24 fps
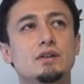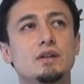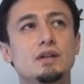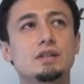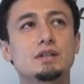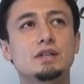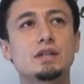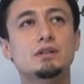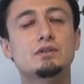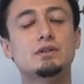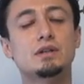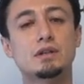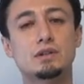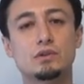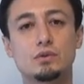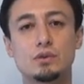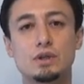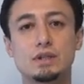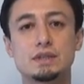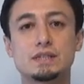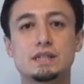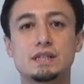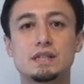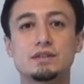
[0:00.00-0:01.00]
できてるかど
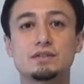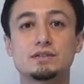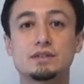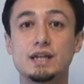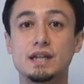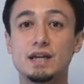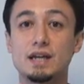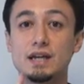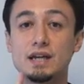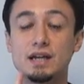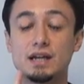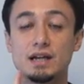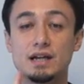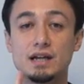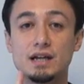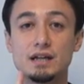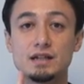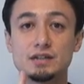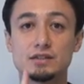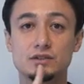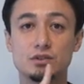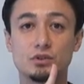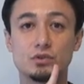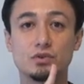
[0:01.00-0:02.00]
うかじゃなくて
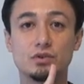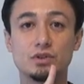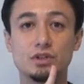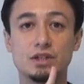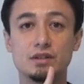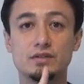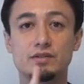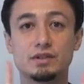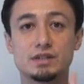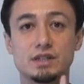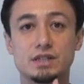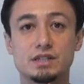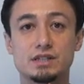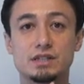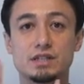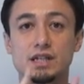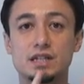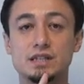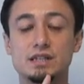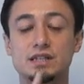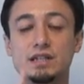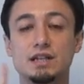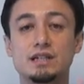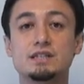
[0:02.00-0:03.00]
そこに私が
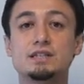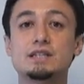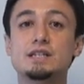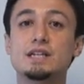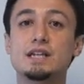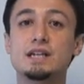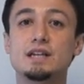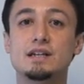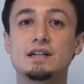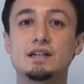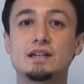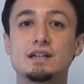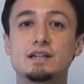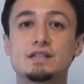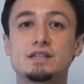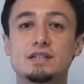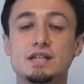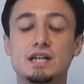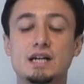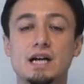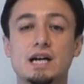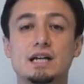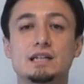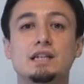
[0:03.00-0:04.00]
言った位置に
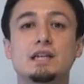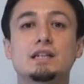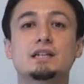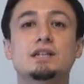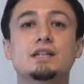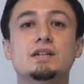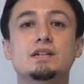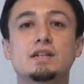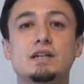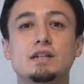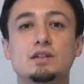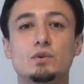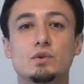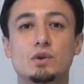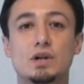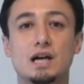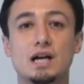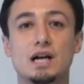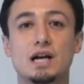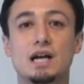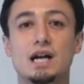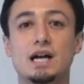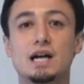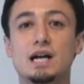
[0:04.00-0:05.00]
舌が当たっているかどう
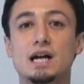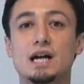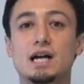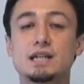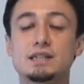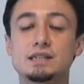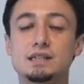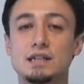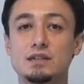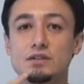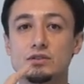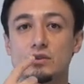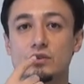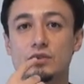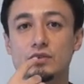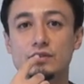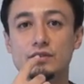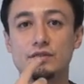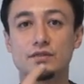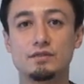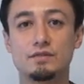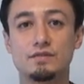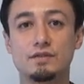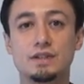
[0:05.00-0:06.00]
か歯がちゃん
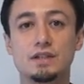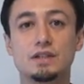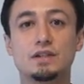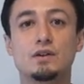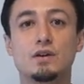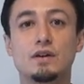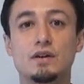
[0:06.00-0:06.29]
と V